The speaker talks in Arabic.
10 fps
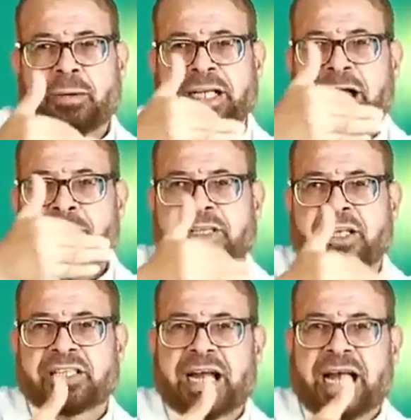بعد خمس
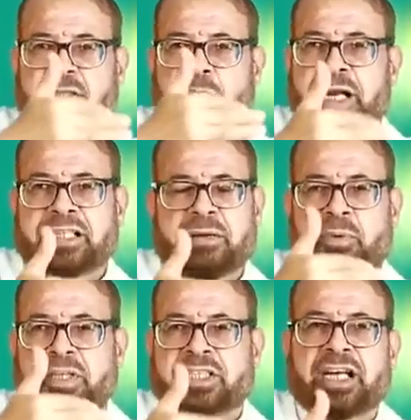ست سنين عندي ولدين
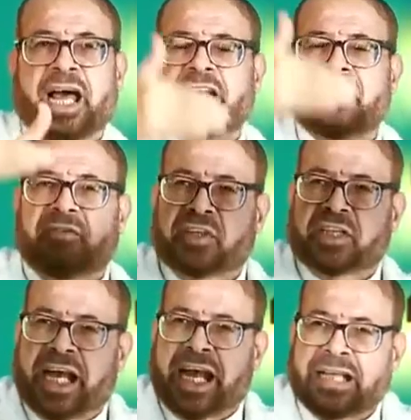بنتين هنقل في
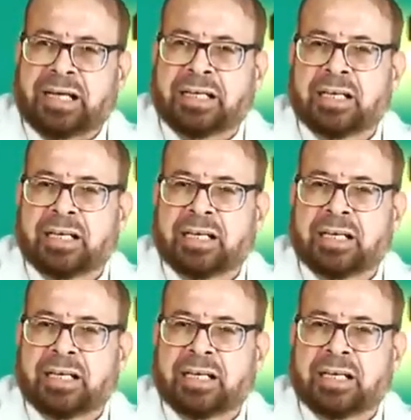ثلاثه